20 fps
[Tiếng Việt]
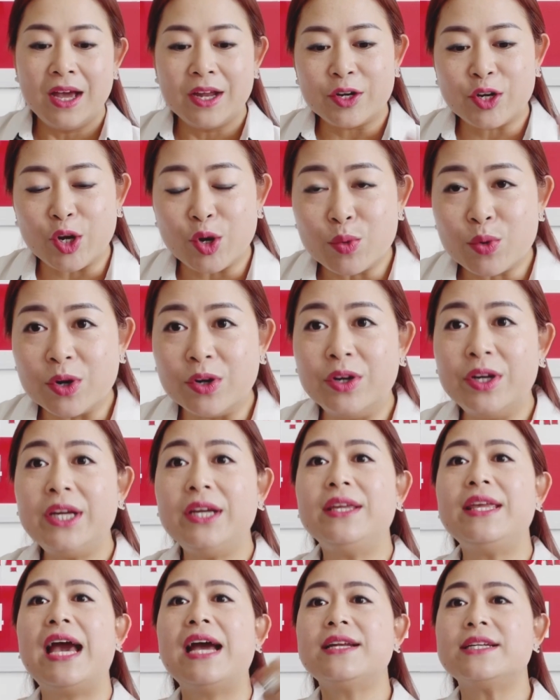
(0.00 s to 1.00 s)
triệu rưỡi
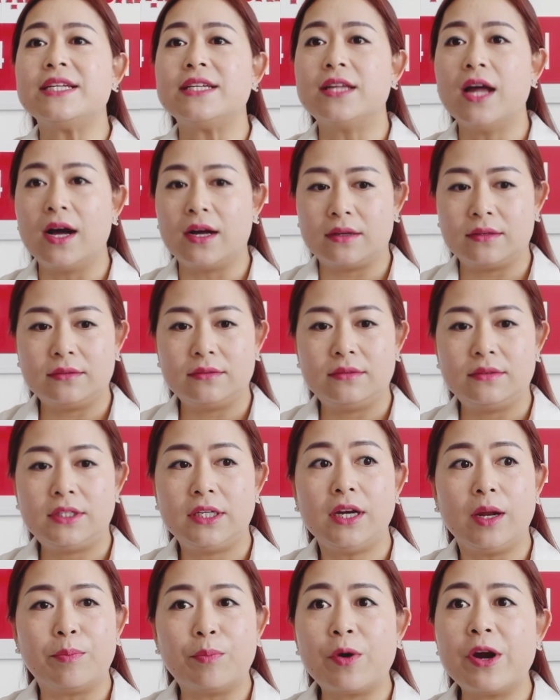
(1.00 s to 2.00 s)
giá trị thật
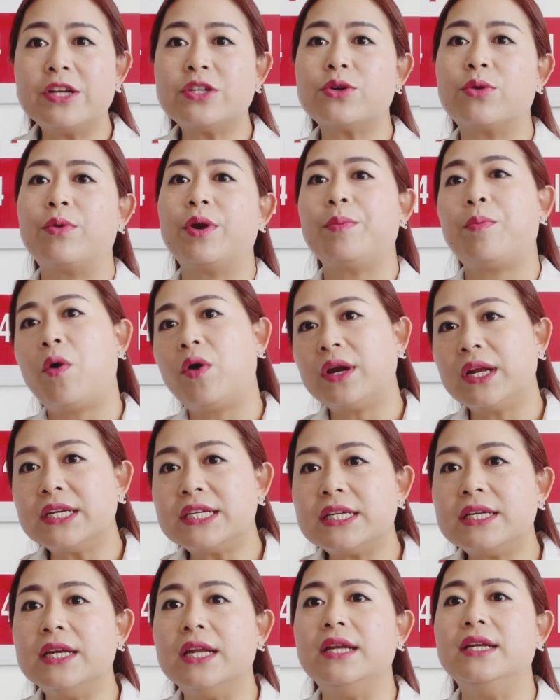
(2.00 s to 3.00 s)
trên appraisal report hay
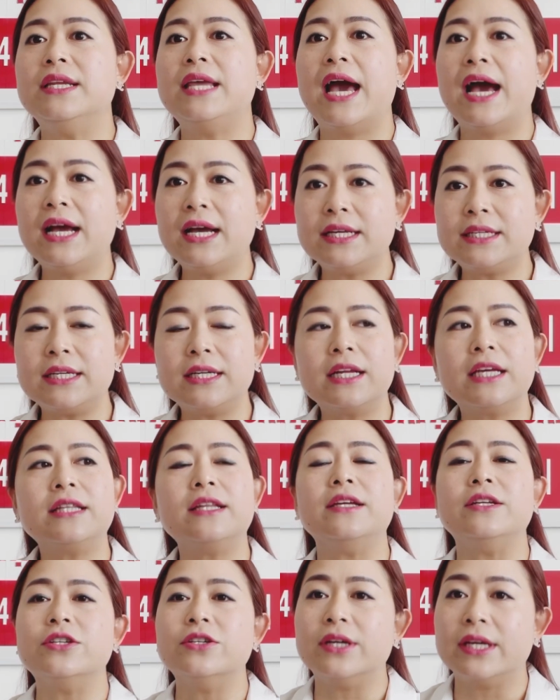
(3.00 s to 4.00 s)
trên định giá hay trên cái
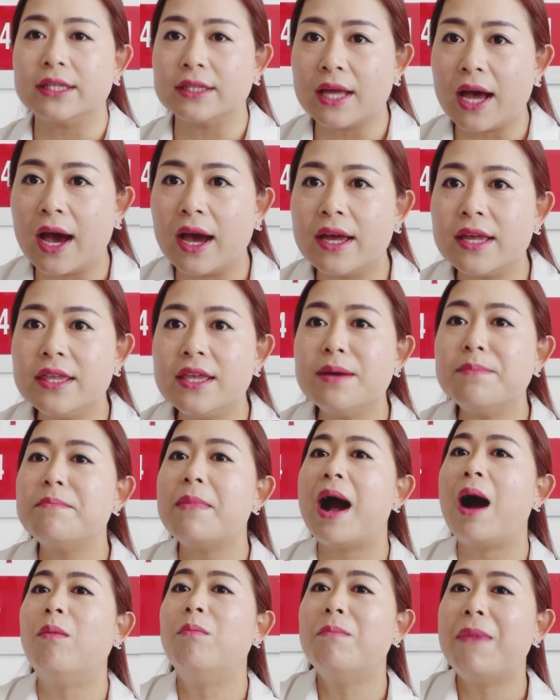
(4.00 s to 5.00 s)
thị trường hiện tại nhưng
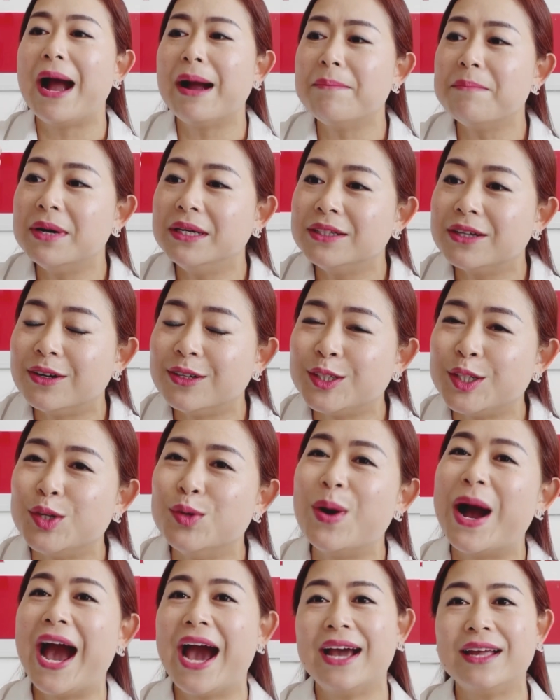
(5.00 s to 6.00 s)
mà ông bán mình có triệu
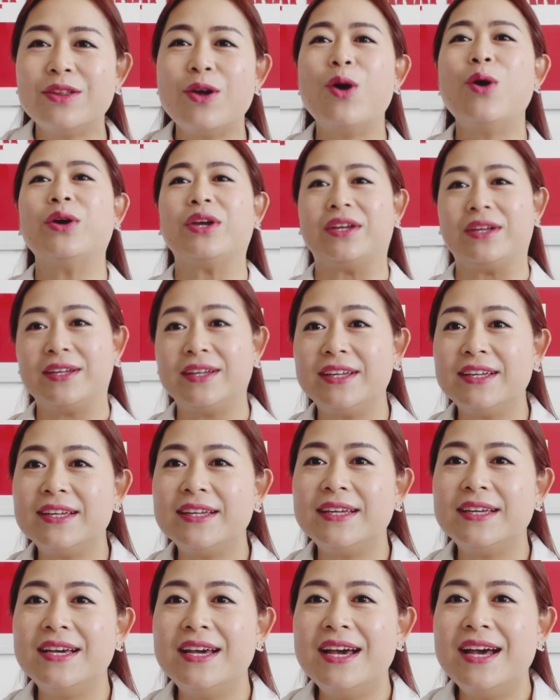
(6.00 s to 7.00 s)
hai thôi
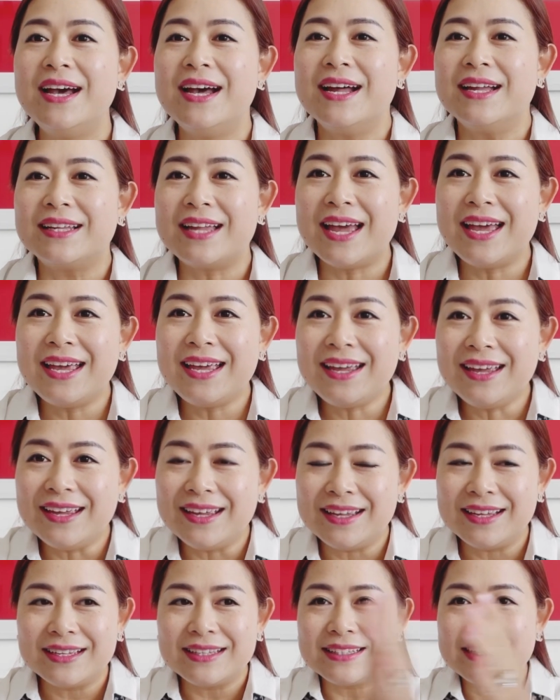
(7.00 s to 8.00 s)
thì
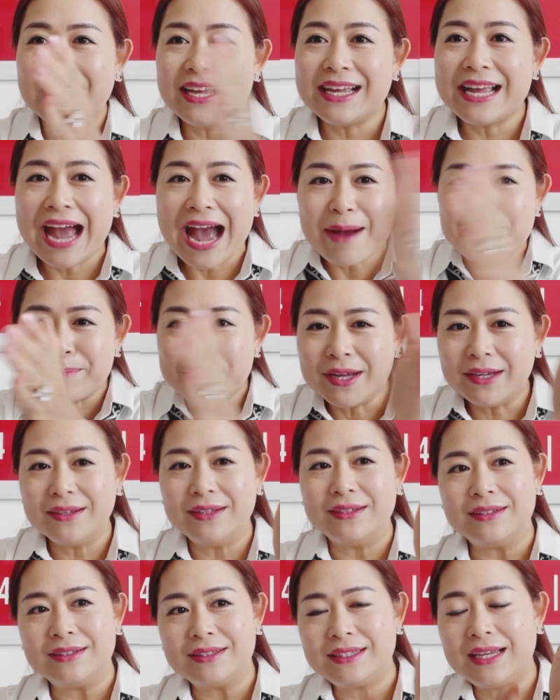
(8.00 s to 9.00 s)
cái gap đó
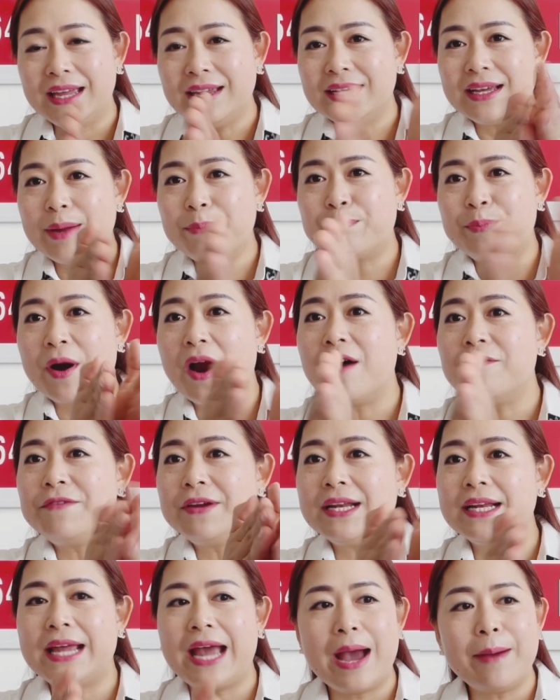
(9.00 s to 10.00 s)
cái cái profit
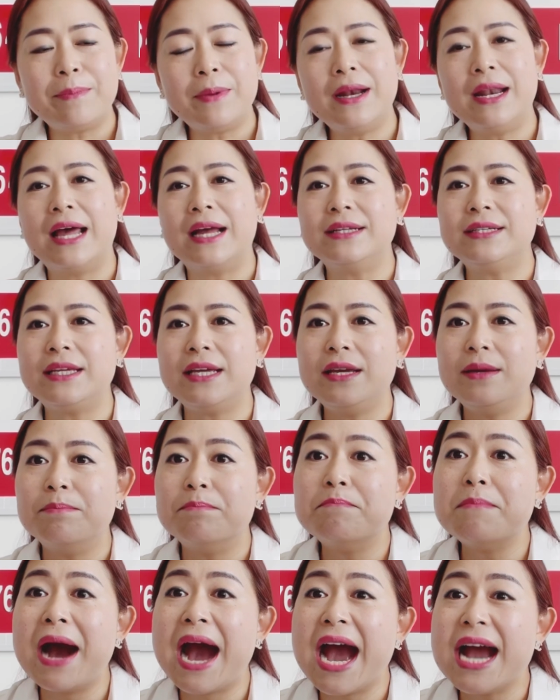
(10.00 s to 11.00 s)
gap đó là gì
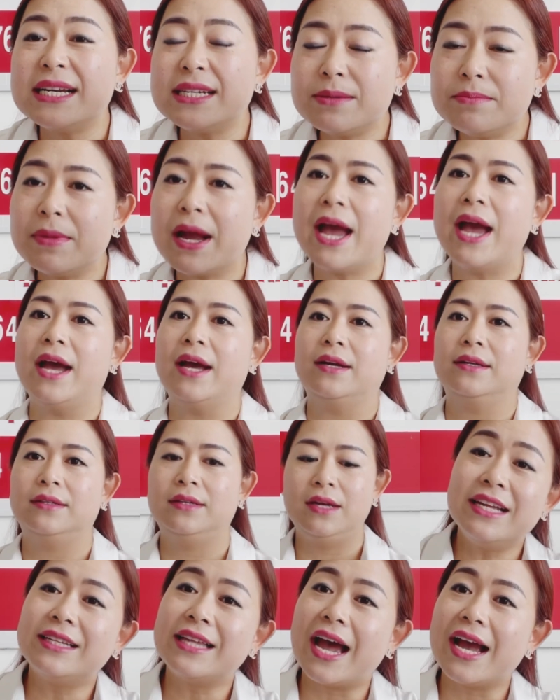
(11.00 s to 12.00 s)
300 ngàn
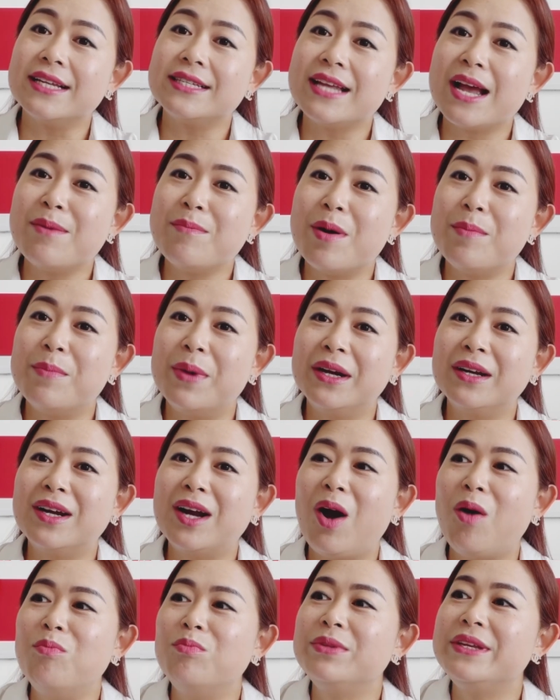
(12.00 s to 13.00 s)
thì tại sao mà mình
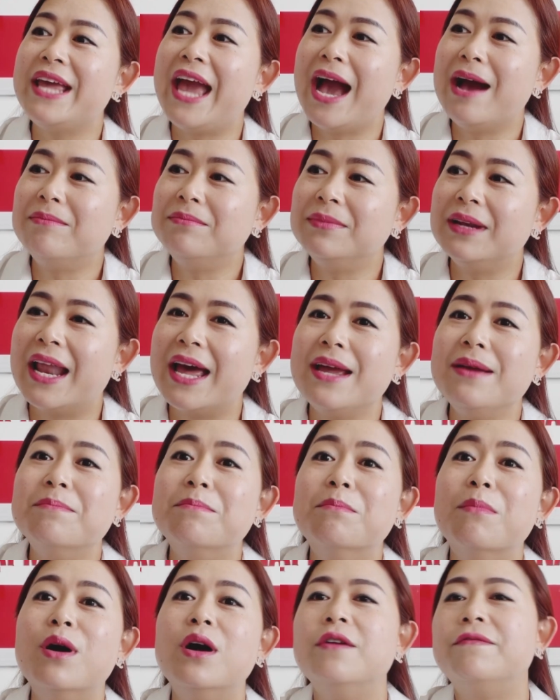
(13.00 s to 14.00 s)
không dám lấy
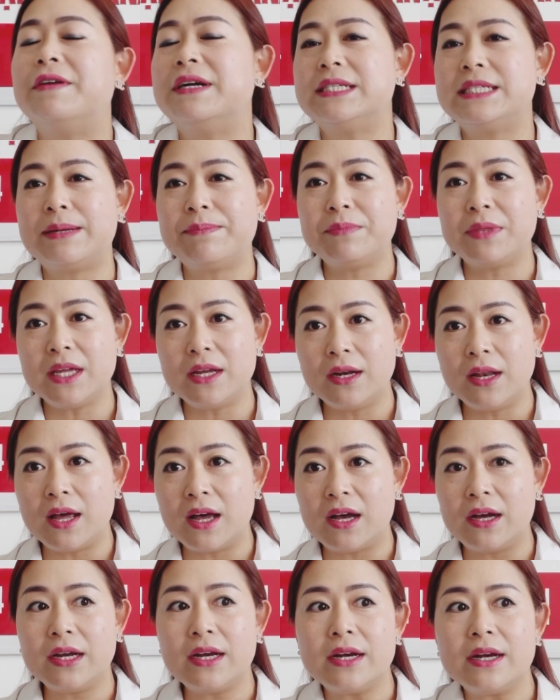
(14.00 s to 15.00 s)
10% tiền
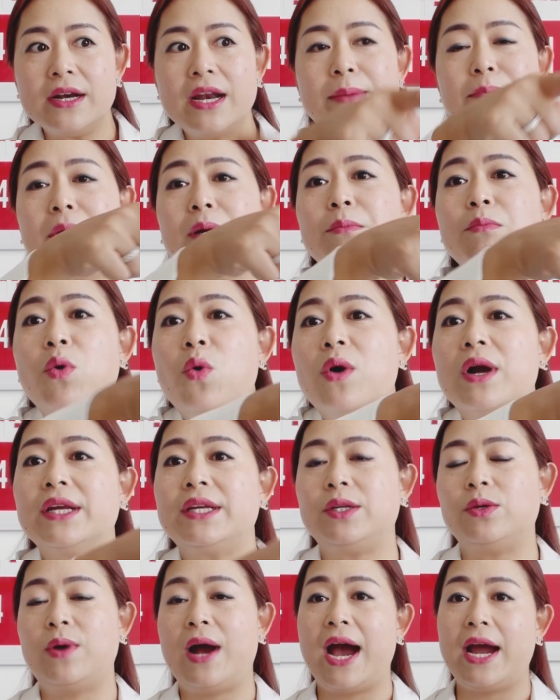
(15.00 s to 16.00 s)
lợi để mình mua cái
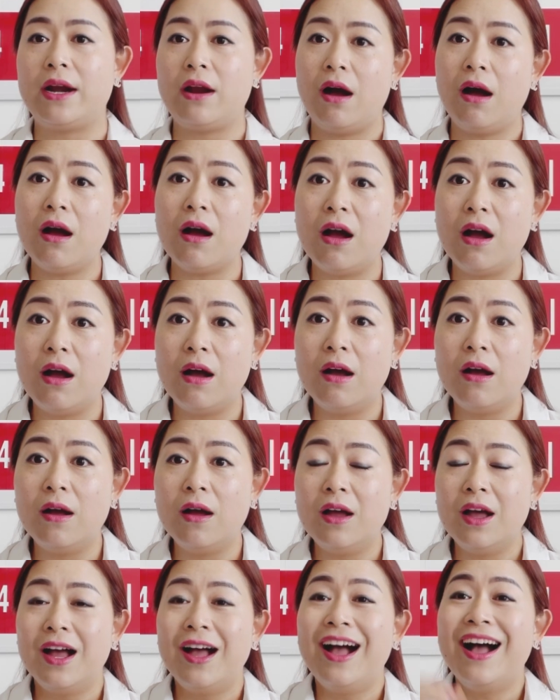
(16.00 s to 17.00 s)
triệu hai đó
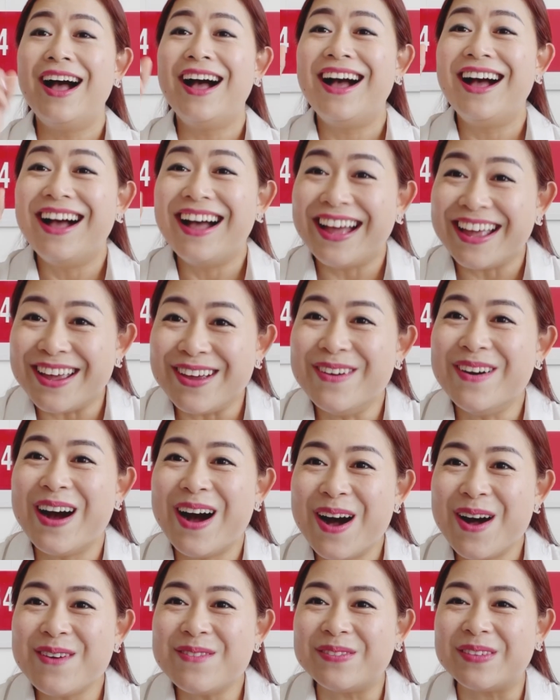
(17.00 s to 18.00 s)
hiểu
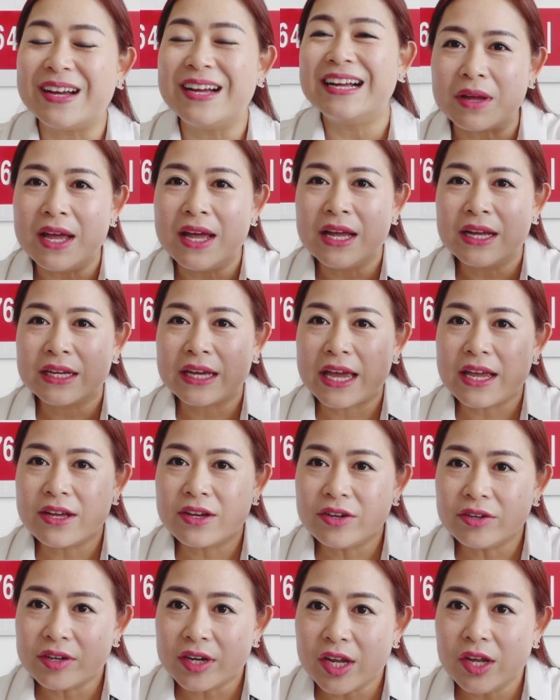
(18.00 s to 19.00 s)
không cái
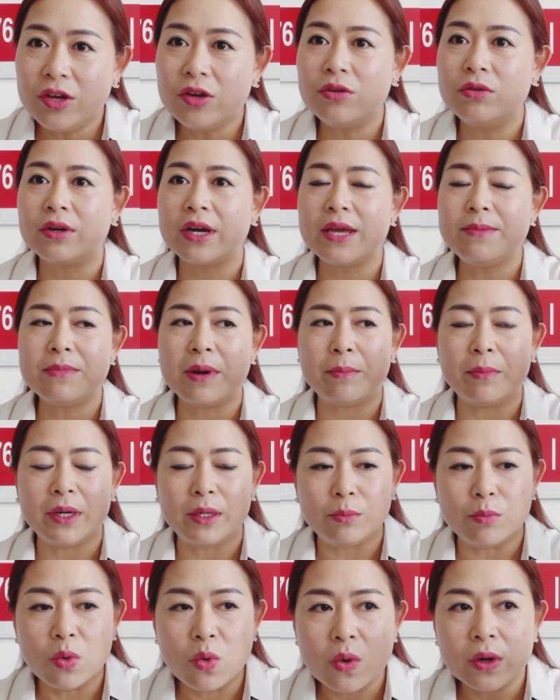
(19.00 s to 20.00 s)
good deal khi mà
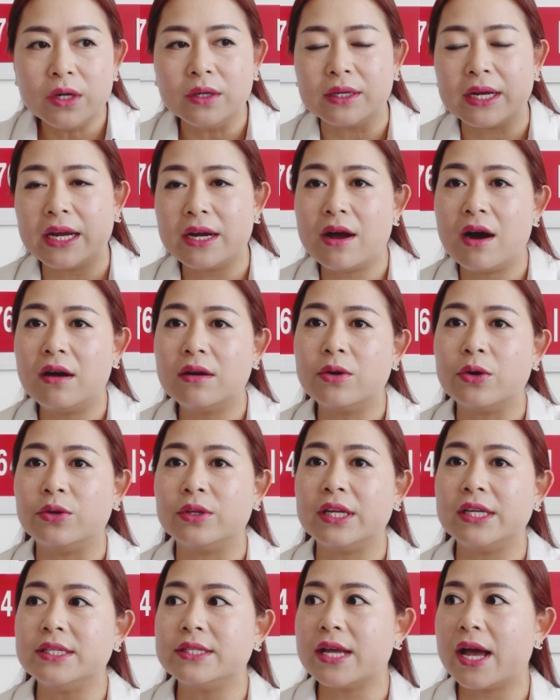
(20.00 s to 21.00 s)
mình mua được cái đó rồi
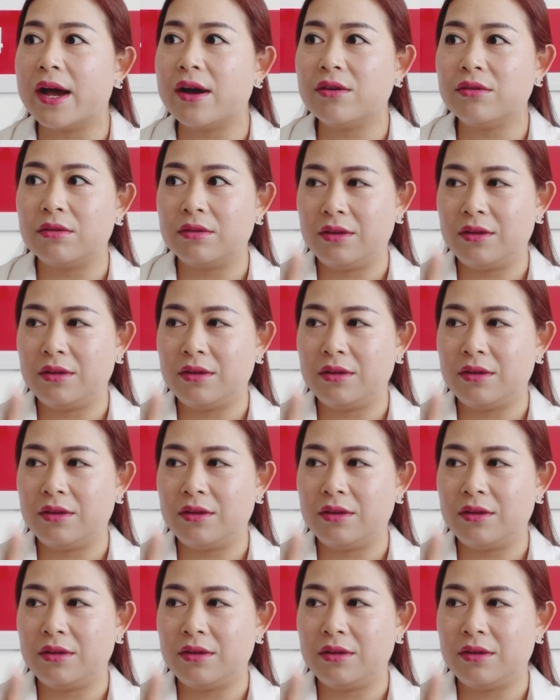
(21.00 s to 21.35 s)
thì sao